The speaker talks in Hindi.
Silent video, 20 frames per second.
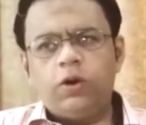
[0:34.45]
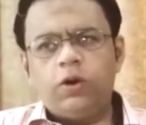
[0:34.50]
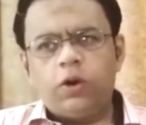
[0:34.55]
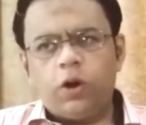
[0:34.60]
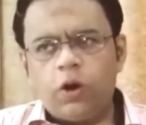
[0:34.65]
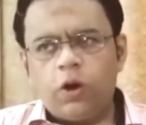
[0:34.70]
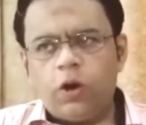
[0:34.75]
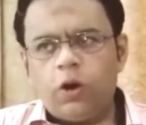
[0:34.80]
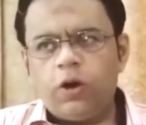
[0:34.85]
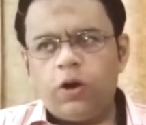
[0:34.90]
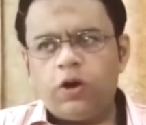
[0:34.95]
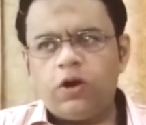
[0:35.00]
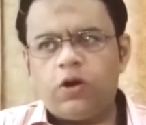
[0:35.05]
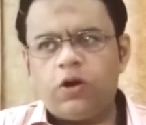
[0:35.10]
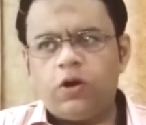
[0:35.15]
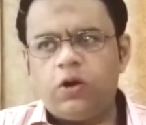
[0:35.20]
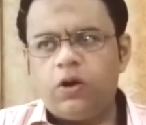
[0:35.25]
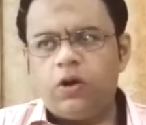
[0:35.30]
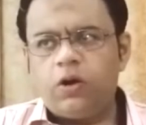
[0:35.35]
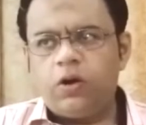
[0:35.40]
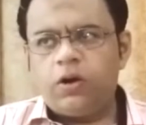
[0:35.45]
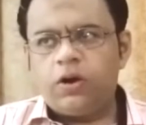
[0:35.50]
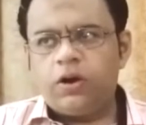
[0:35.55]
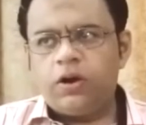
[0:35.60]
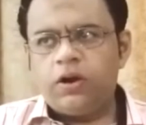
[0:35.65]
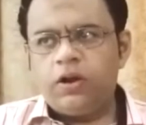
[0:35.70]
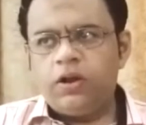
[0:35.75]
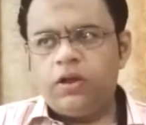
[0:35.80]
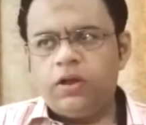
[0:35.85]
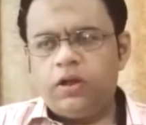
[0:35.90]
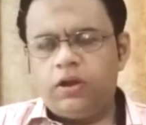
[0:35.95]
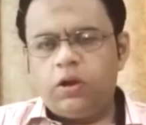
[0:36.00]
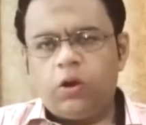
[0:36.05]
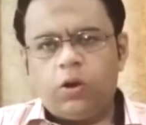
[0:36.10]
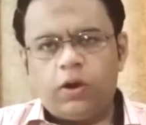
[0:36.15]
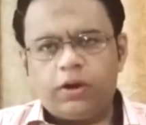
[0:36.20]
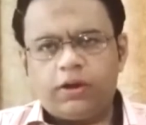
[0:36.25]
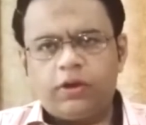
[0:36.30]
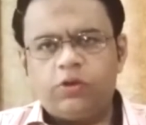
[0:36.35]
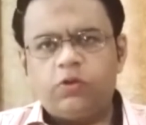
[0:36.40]
लाहौर और
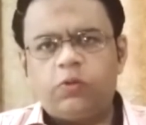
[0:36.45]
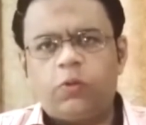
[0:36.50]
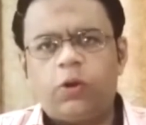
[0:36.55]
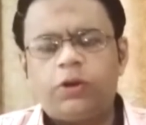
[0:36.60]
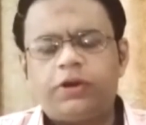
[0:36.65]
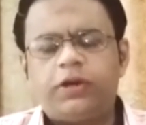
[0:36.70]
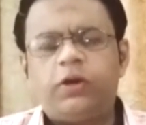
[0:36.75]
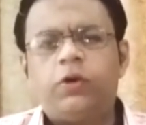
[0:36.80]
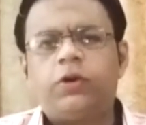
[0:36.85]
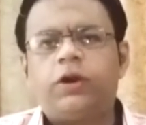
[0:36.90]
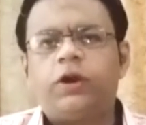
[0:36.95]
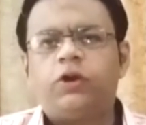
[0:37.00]
लाहौर के जो वॉल्टन और